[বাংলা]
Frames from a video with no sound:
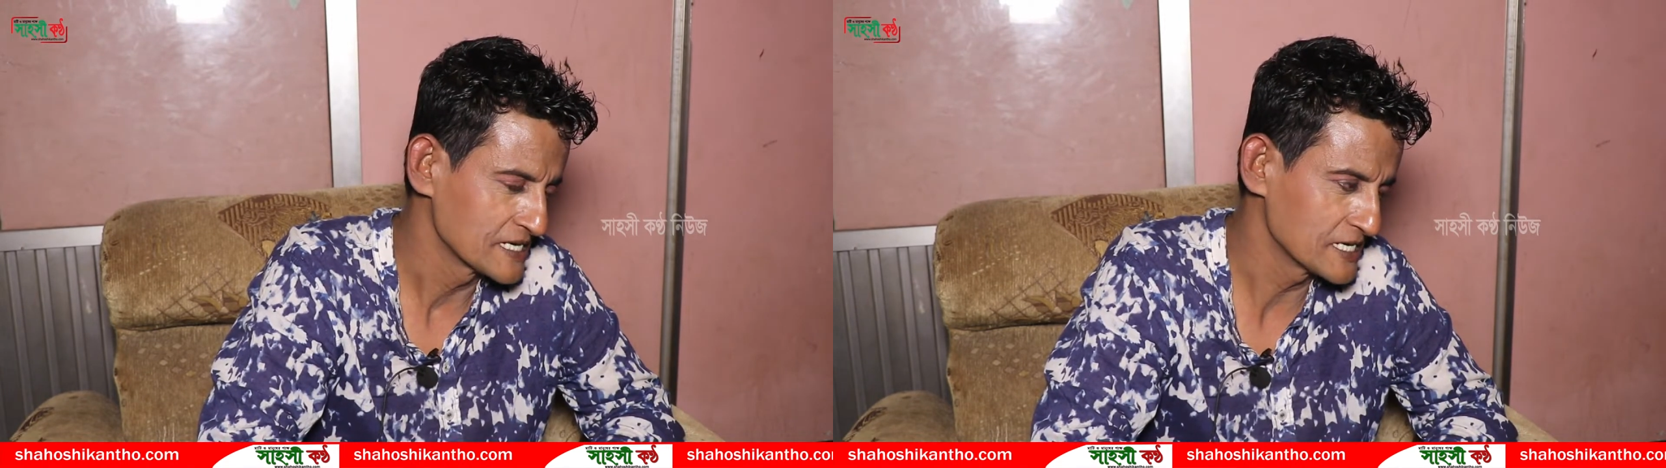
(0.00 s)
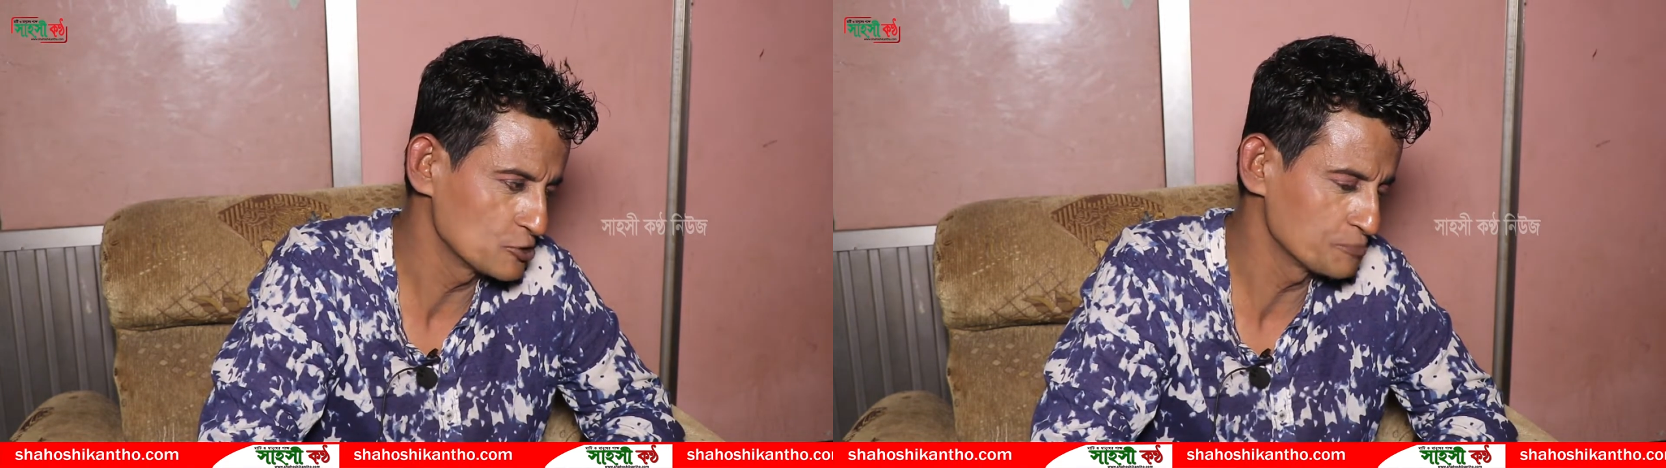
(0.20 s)

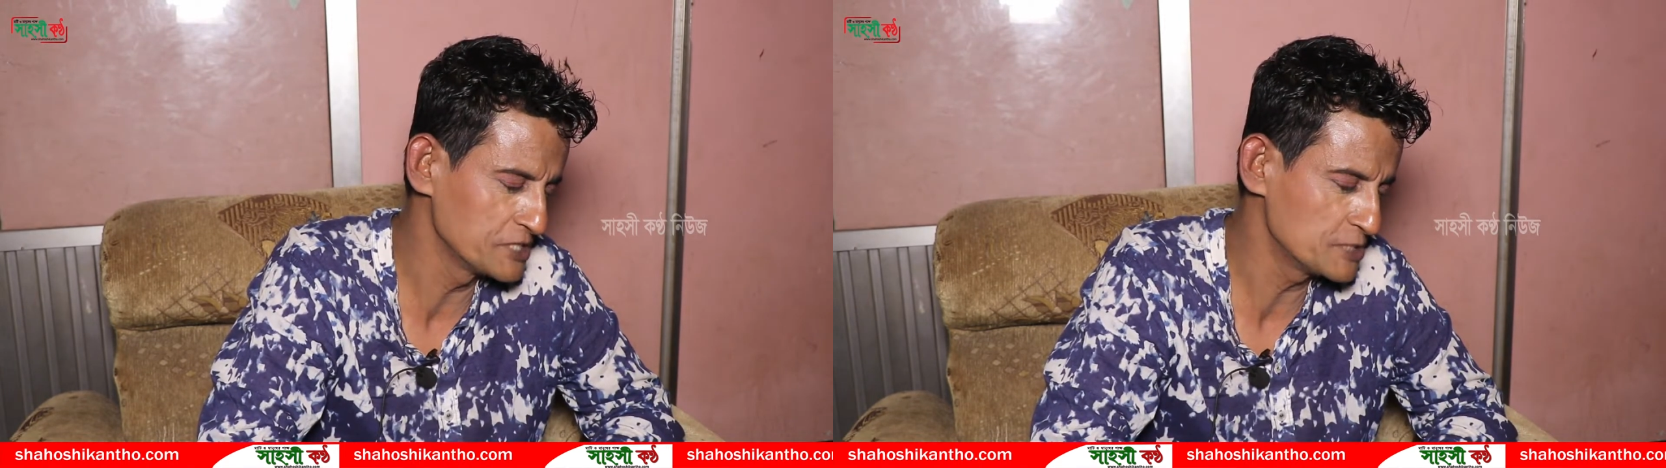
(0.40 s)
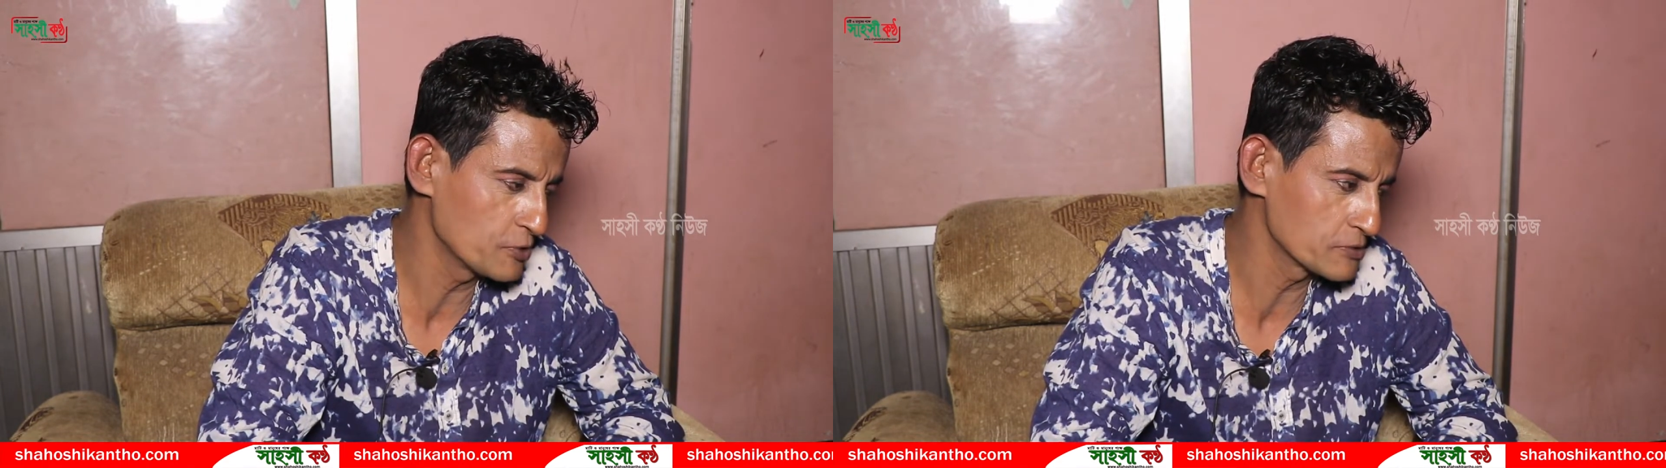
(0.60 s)
কিন্তু
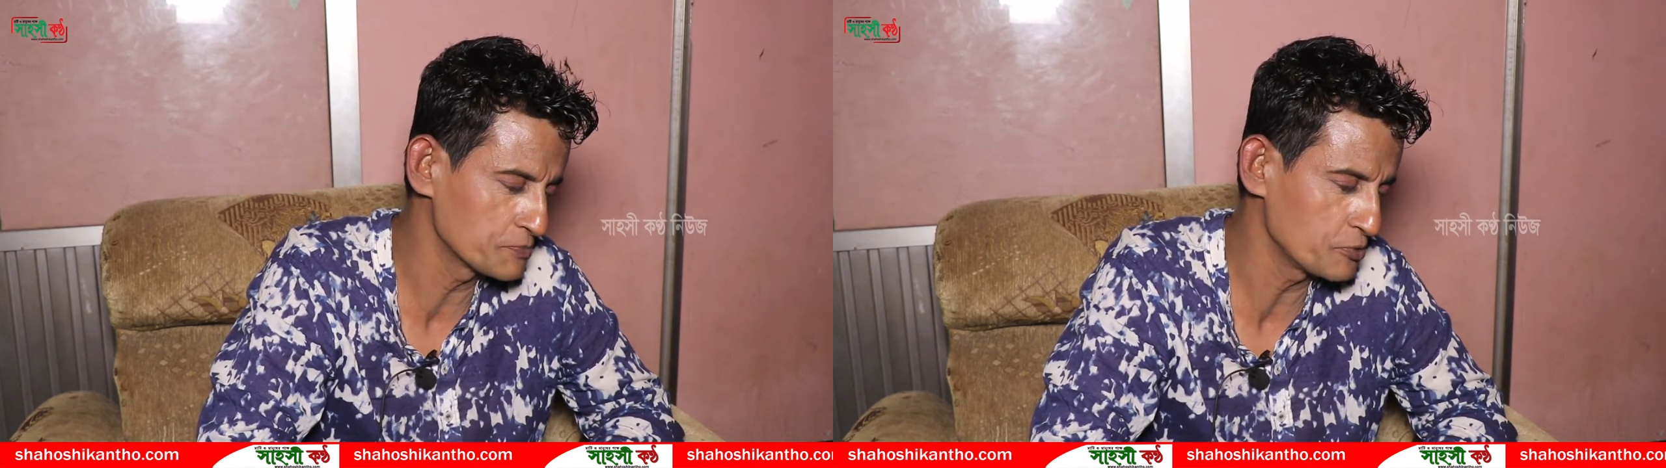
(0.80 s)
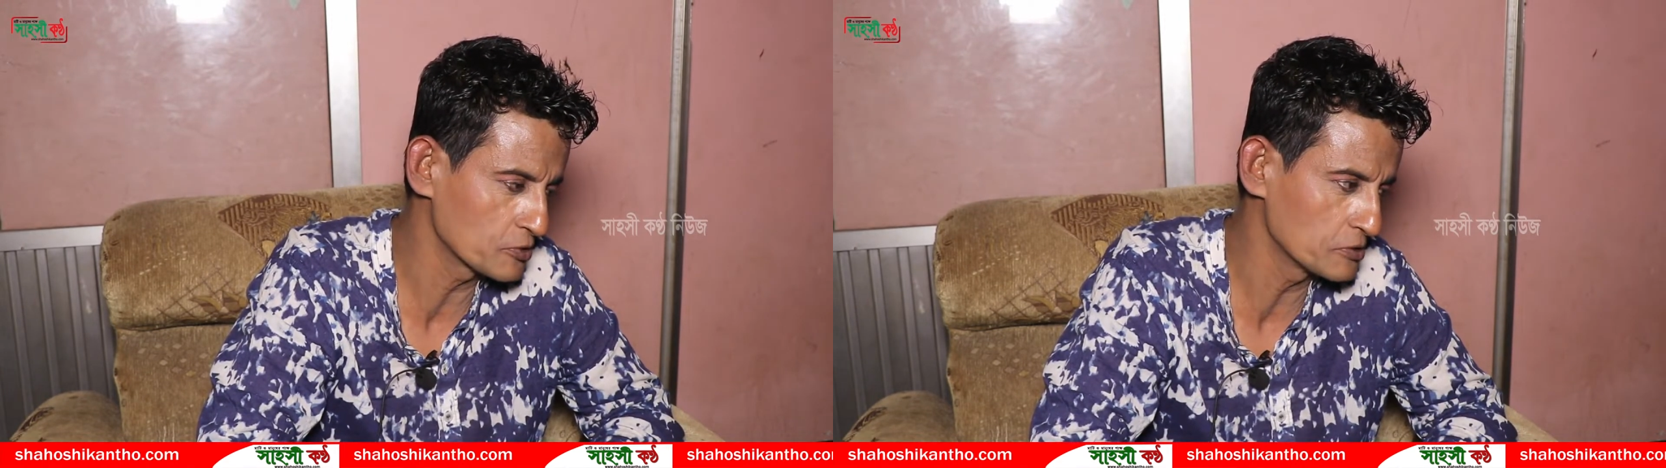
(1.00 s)
বিশ পর্বের
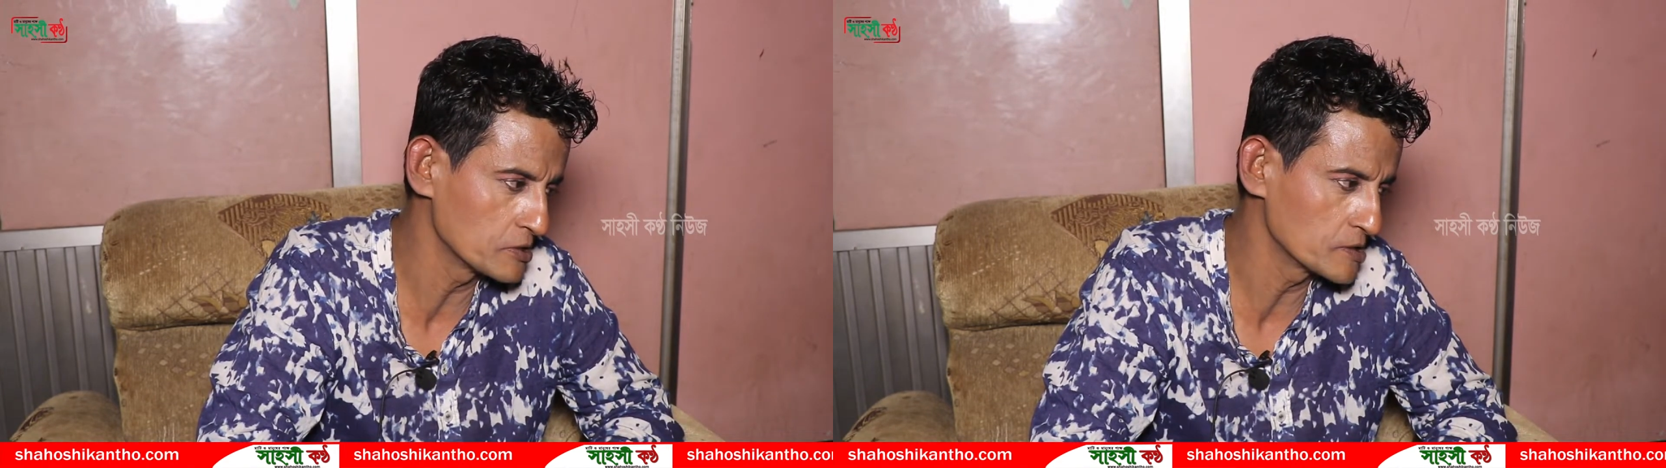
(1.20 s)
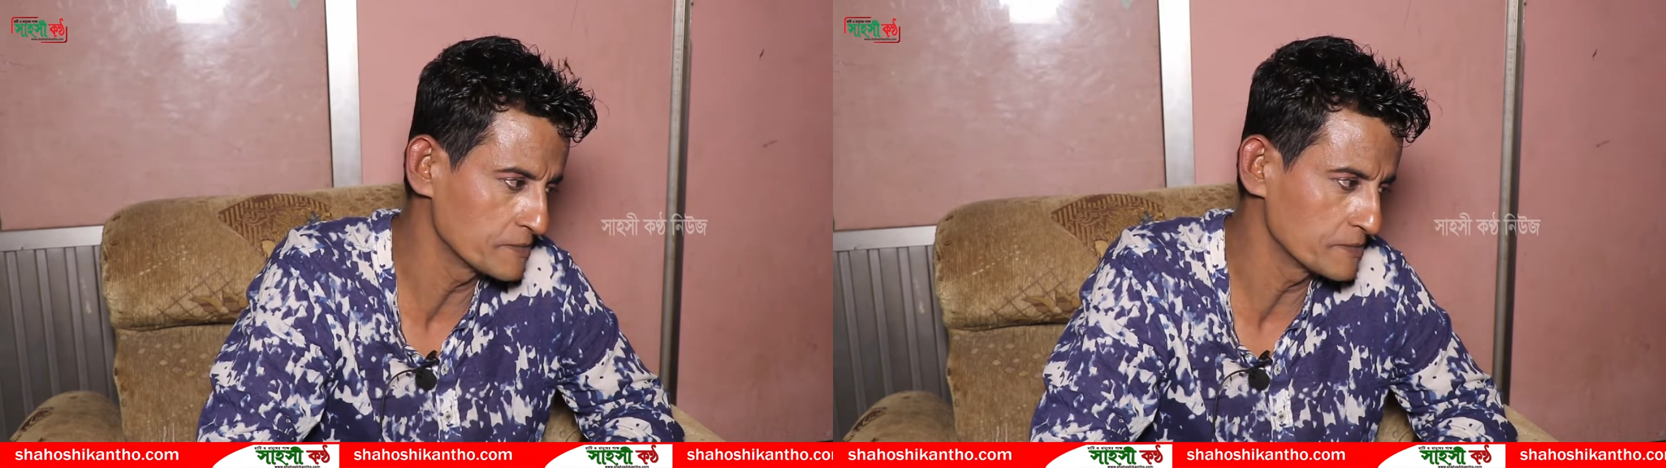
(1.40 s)
পরও